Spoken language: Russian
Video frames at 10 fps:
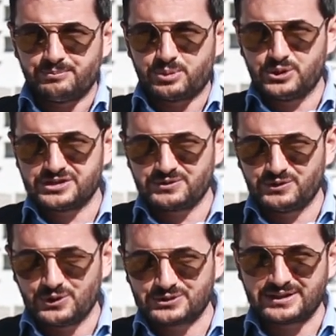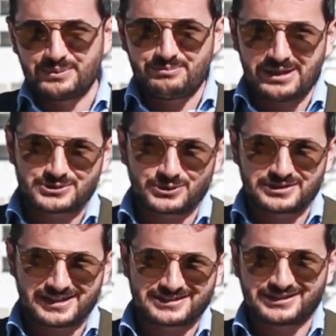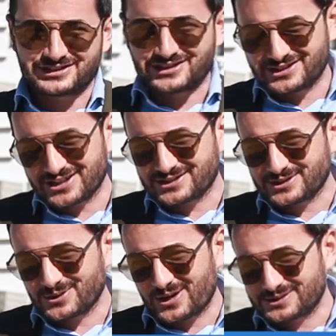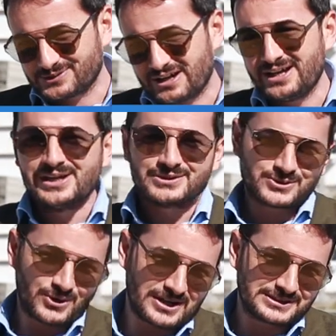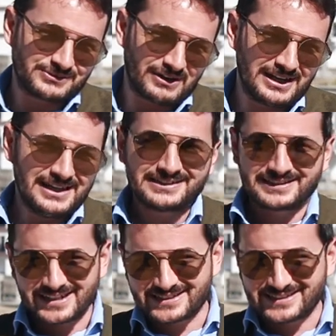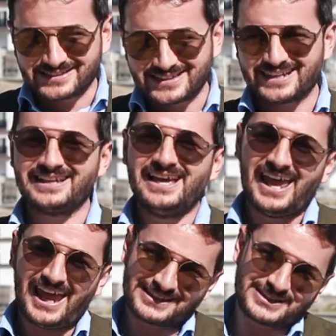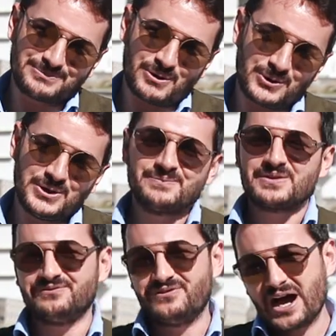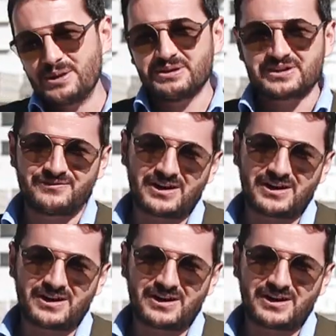Пулис 90, 530, 442, 42, 33. Это мой Вайбер,